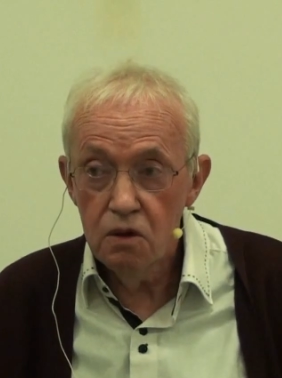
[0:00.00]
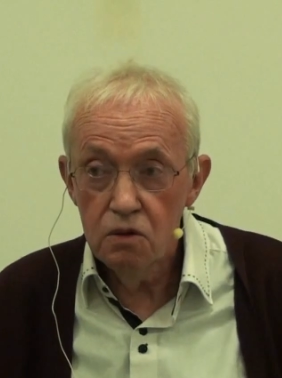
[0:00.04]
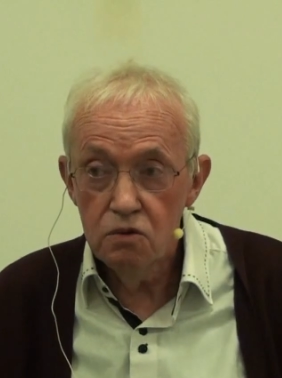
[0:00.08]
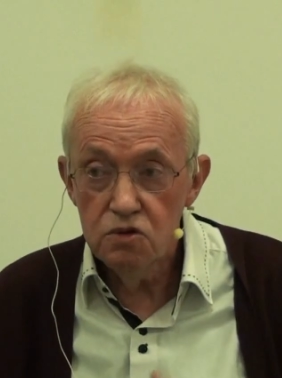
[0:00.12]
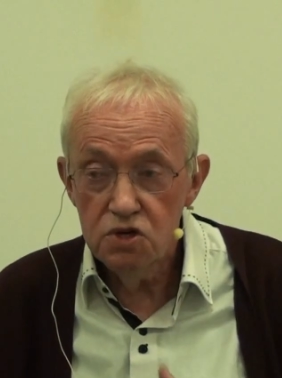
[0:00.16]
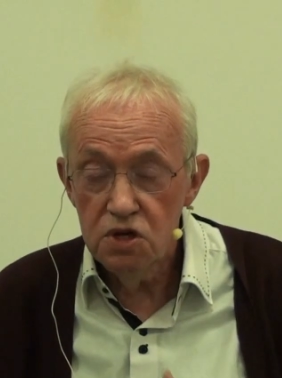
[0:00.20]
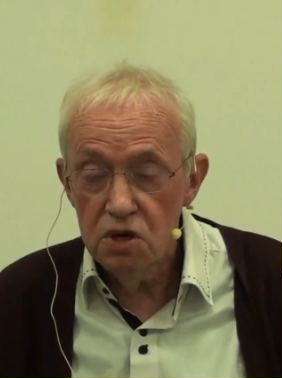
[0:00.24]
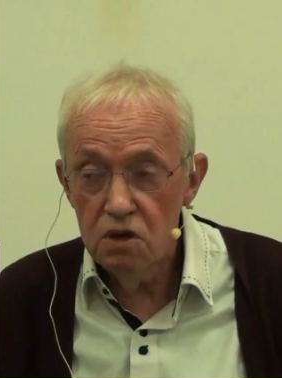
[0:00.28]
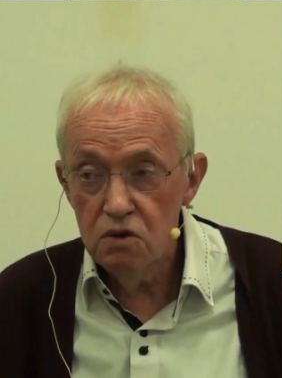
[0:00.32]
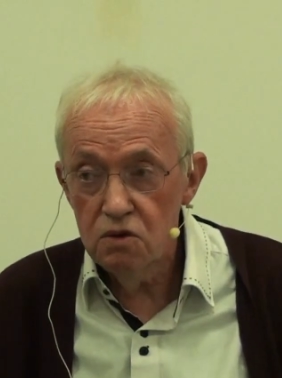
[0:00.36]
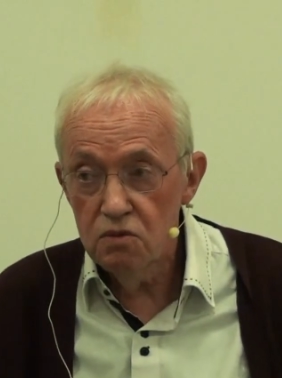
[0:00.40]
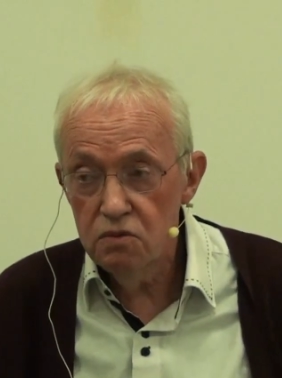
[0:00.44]

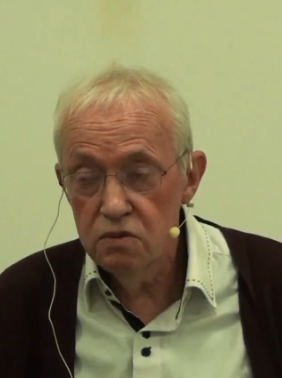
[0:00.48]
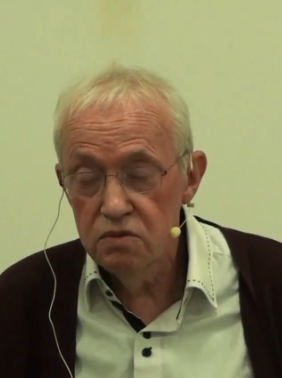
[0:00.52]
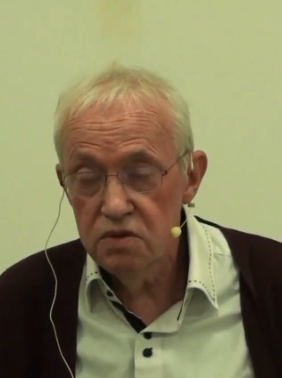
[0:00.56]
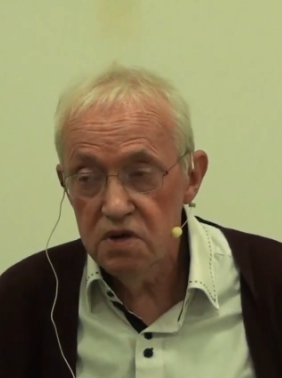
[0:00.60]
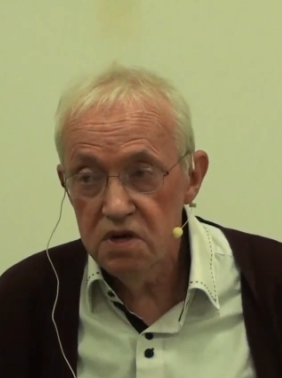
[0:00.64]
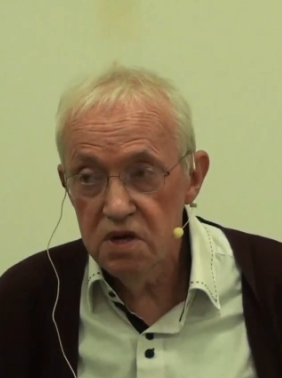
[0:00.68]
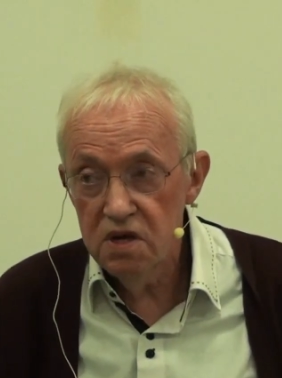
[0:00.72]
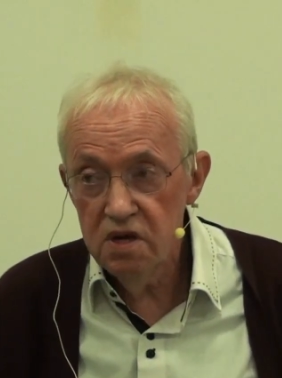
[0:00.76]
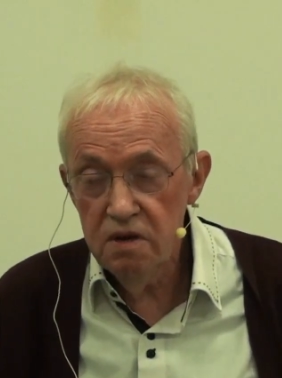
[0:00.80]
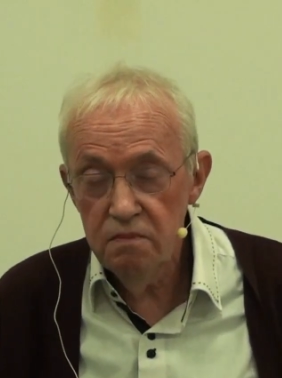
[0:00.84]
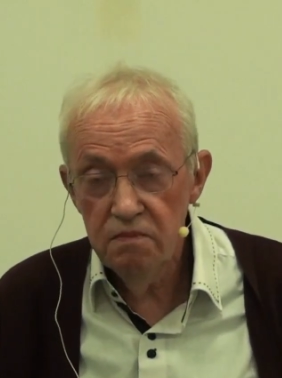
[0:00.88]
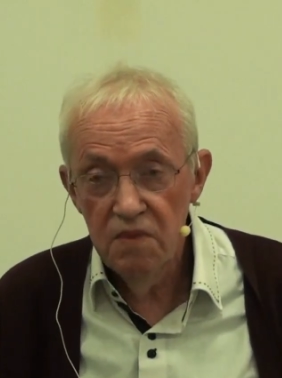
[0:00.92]
que j'ai
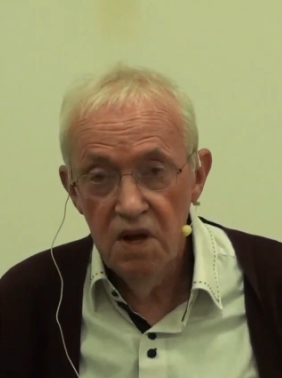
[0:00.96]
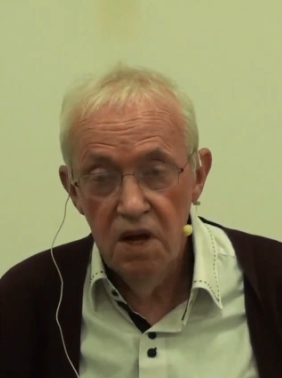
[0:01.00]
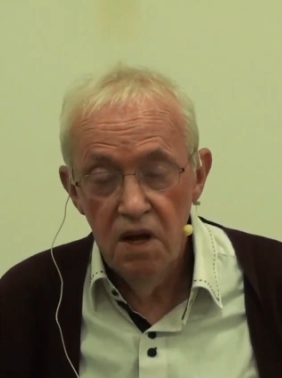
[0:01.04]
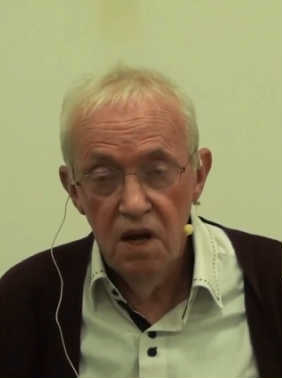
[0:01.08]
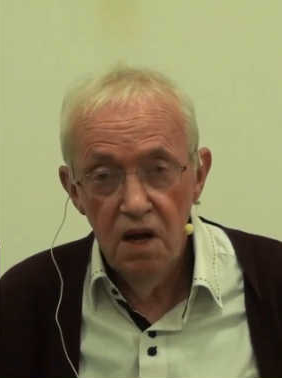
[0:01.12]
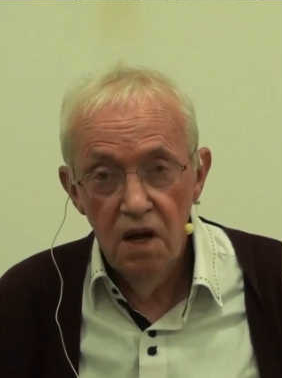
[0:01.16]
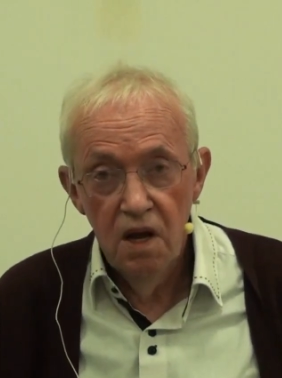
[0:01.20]
rencontrées.